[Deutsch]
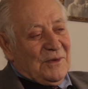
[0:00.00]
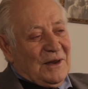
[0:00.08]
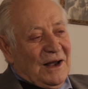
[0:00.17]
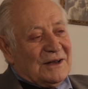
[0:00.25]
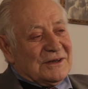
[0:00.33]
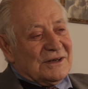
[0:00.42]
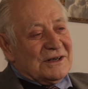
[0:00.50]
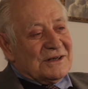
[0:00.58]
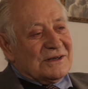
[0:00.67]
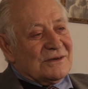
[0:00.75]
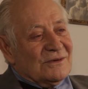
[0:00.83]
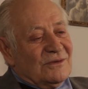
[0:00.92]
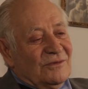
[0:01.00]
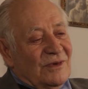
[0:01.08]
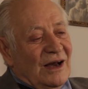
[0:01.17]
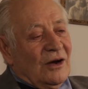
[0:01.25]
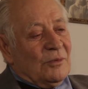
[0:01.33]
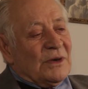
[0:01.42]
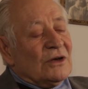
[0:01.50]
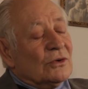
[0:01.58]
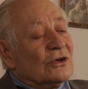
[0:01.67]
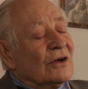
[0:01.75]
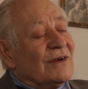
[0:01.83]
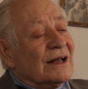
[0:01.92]
Also das war auch mit,
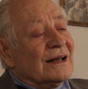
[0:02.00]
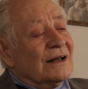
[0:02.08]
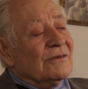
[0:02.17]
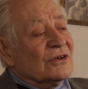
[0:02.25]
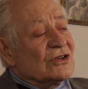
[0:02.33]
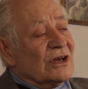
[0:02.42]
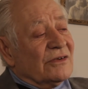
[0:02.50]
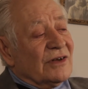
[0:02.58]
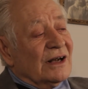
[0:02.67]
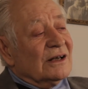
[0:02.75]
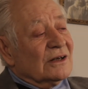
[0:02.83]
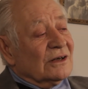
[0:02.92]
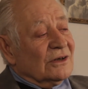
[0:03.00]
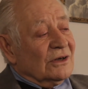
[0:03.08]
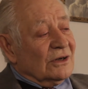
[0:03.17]
und da war die Landwirtschaft halt eine